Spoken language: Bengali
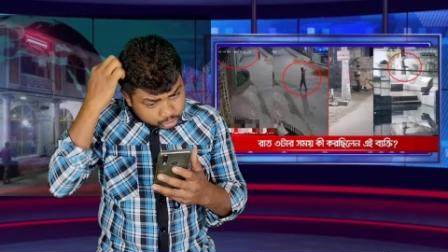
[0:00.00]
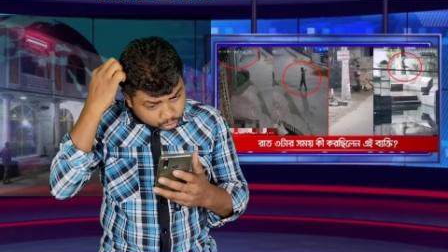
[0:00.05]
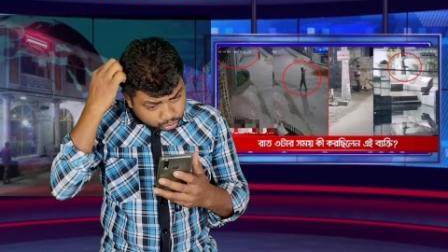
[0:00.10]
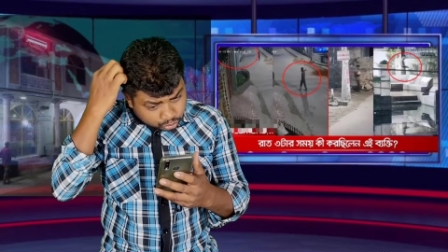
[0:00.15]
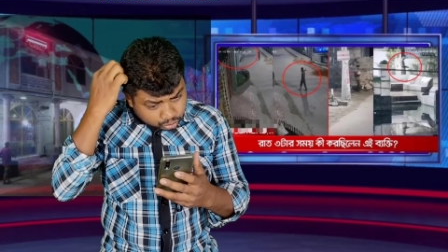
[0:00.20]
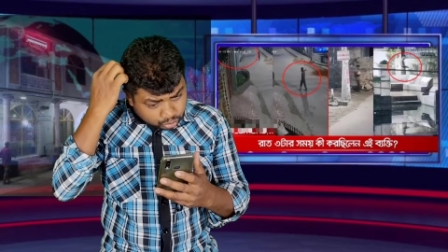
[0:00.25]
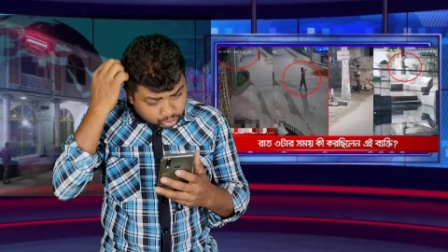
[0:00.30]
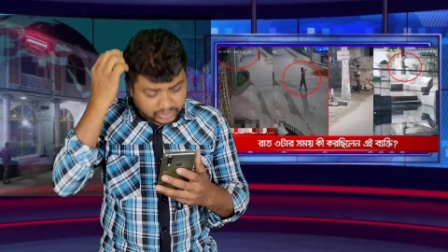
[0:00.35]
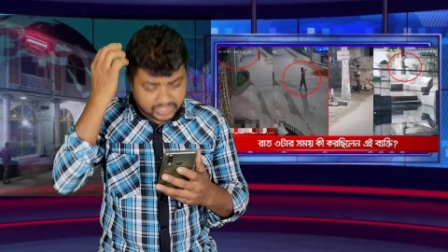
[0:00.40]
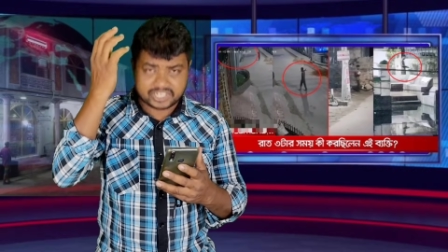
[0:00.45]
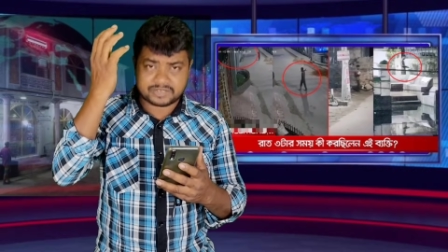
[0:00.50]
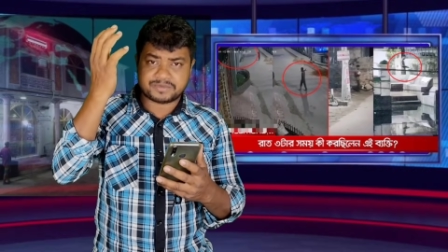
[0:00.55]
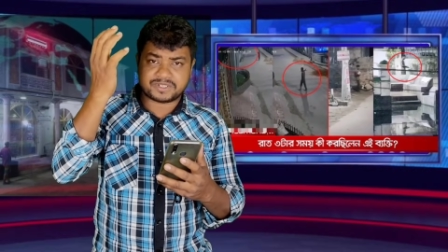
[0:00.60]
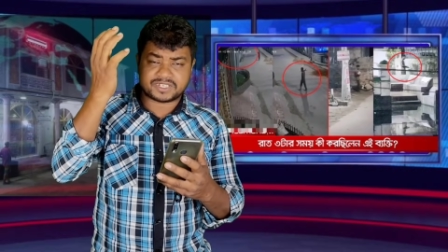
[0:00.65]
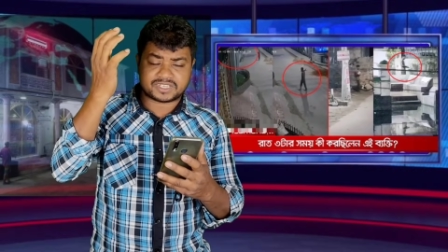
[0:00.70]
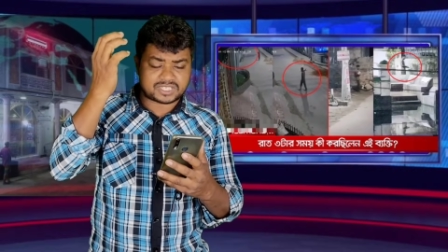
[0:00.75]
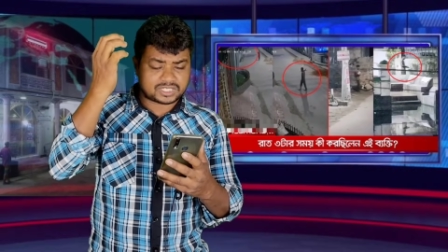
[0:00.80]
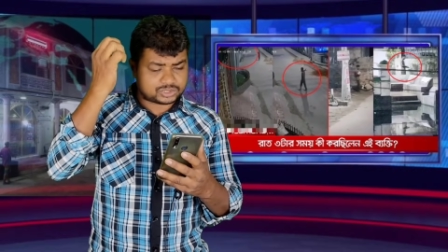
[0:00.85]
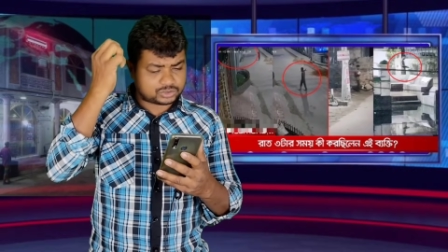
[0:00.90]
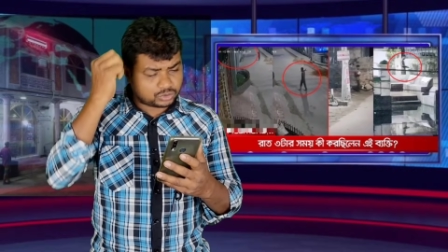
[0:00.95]
সত্য নাকি
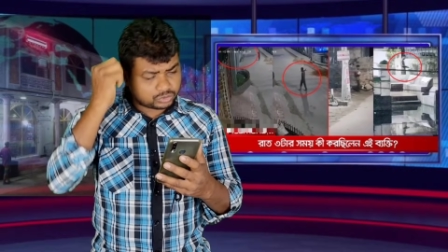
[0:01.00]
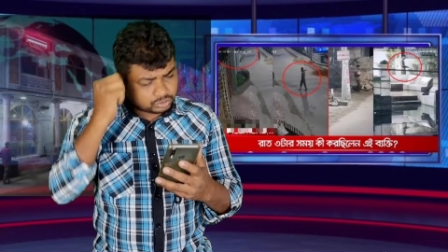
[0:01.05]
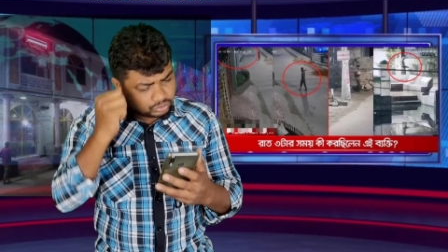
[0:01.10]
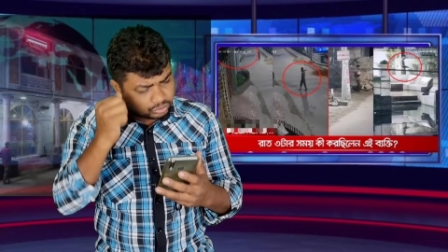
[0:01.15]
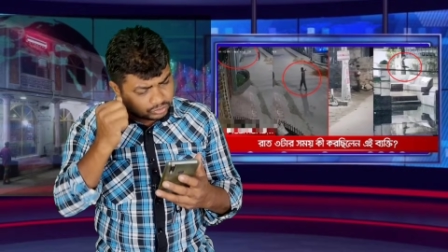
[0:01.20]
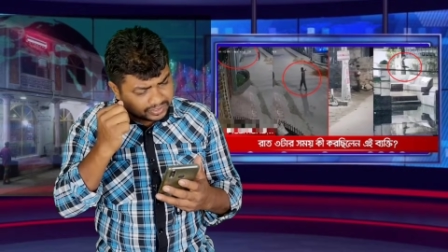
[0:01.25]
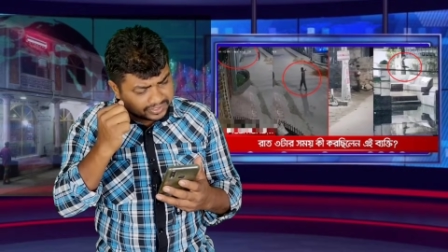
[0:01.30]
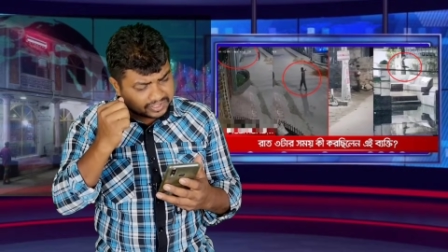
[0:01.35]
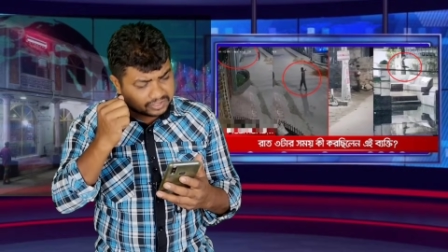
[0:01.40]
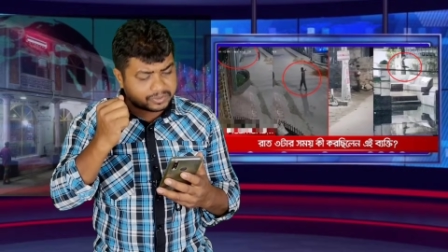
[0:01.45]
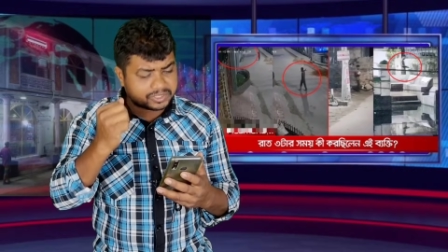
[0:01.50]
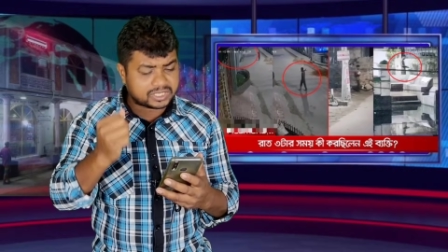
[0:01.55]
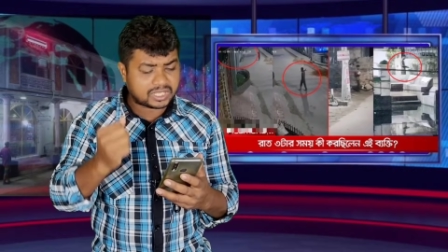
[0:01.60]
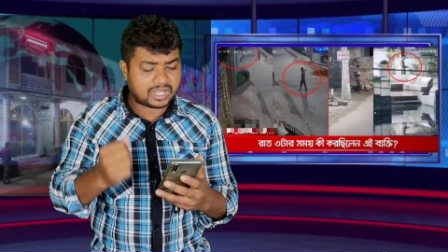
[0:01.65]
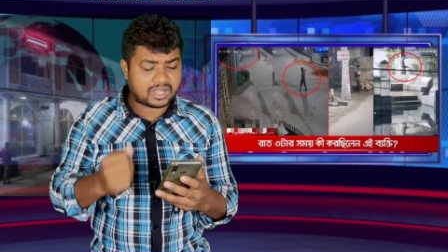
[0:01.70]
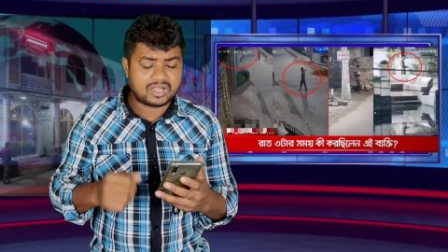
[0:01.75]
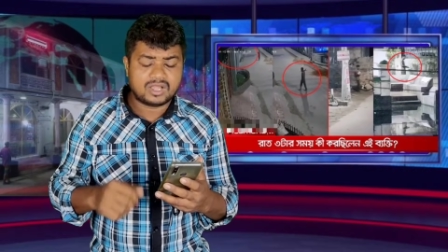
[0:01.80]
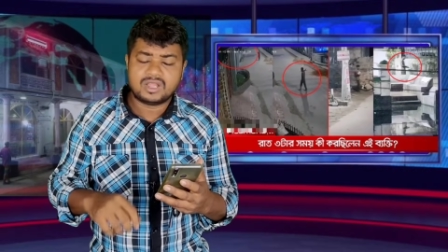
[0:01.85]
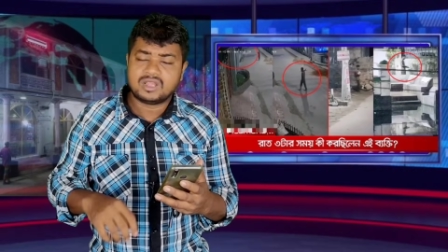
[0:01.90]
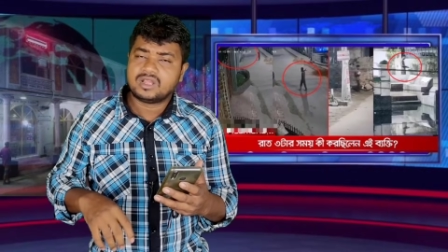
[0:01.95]
মিথ্যা সত্য নাকি
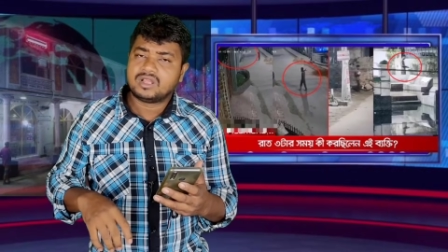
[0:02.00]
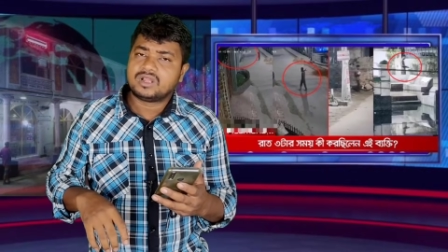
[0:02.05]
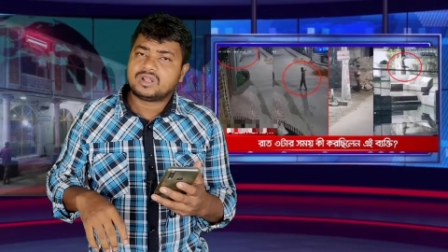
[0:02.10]
মিথ্যা